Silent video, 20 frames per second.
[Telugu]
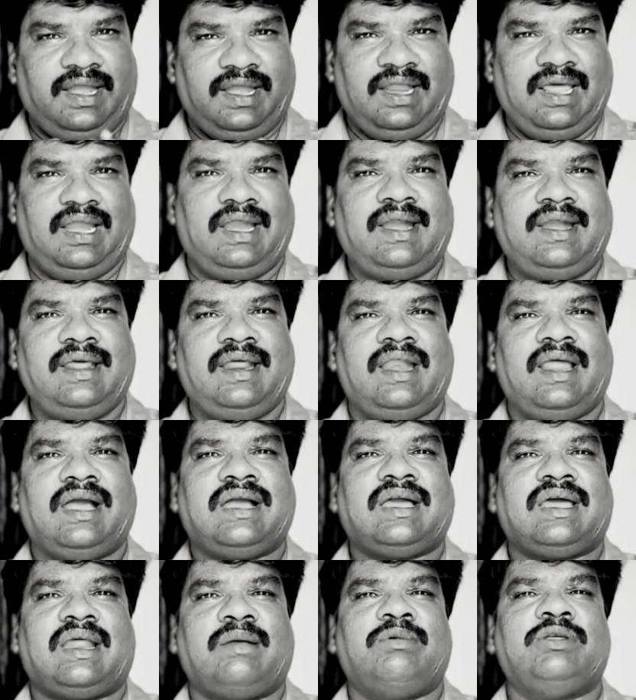నెల నెల
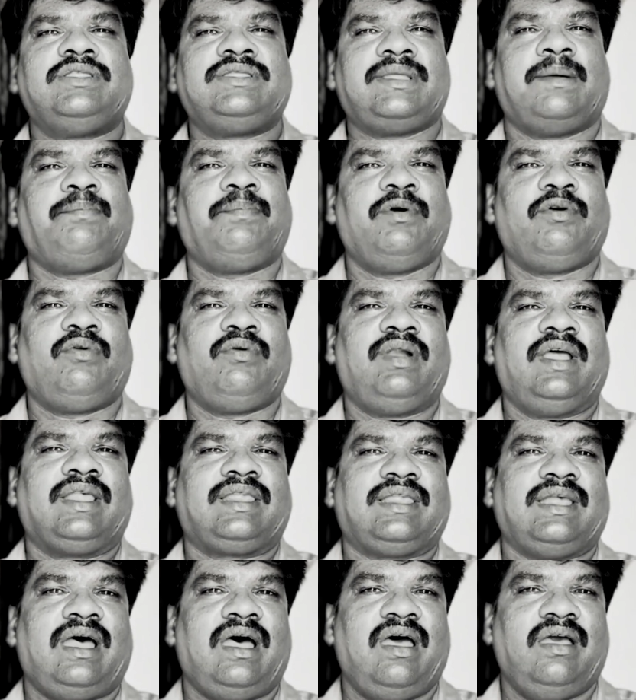క్రమం తప్పకుండా
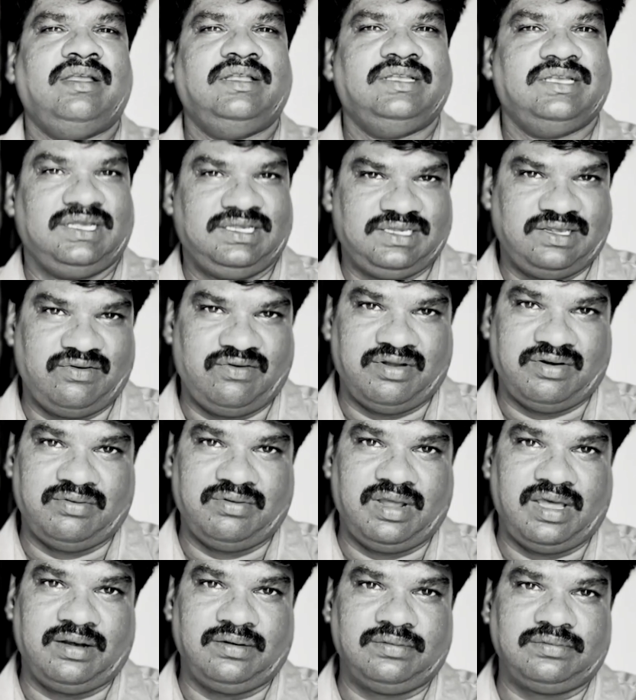సహాయం చేసేవారు
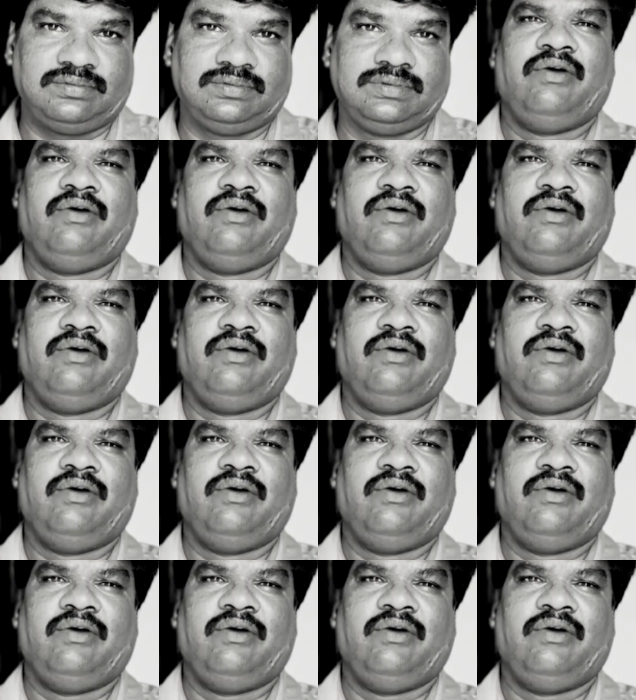ఉన్నారు